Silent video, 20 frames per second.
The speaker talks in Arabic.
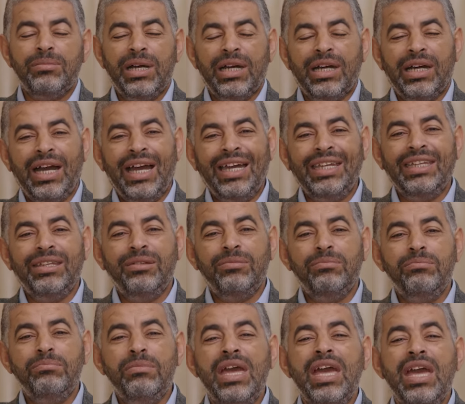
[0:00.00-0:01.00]
عن
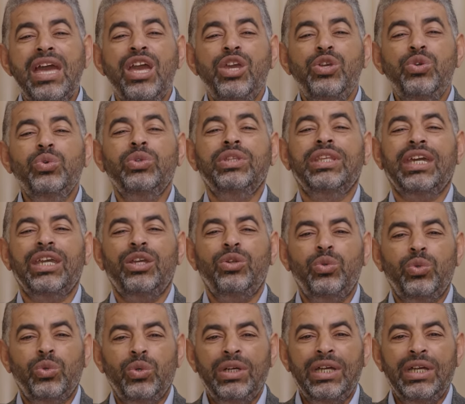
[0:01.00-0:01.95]
ما يدخل